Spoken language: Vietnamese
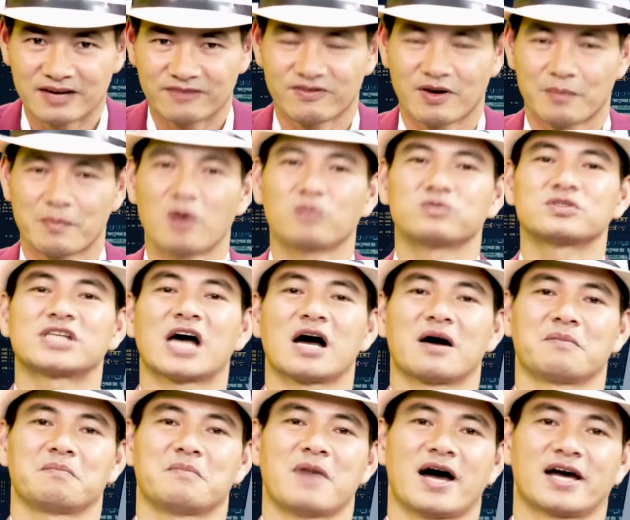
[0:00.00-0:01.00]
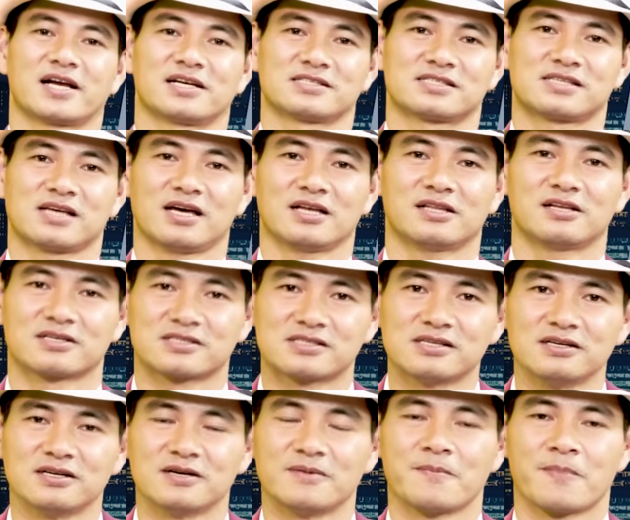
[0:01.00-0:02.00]
và mong rằng bạn sẽ thực
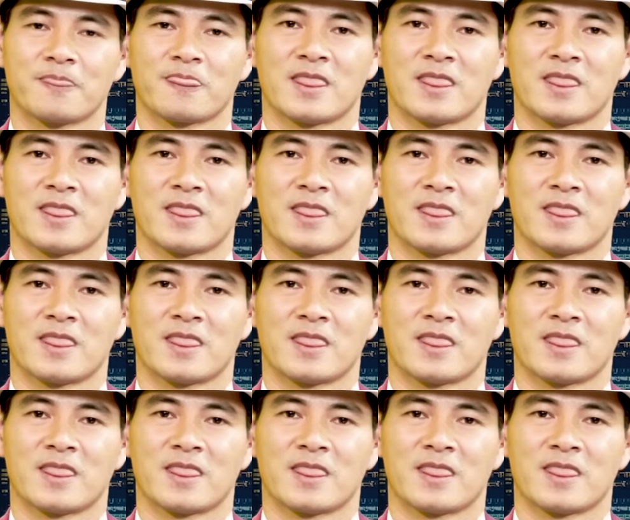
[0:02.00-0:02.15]
sự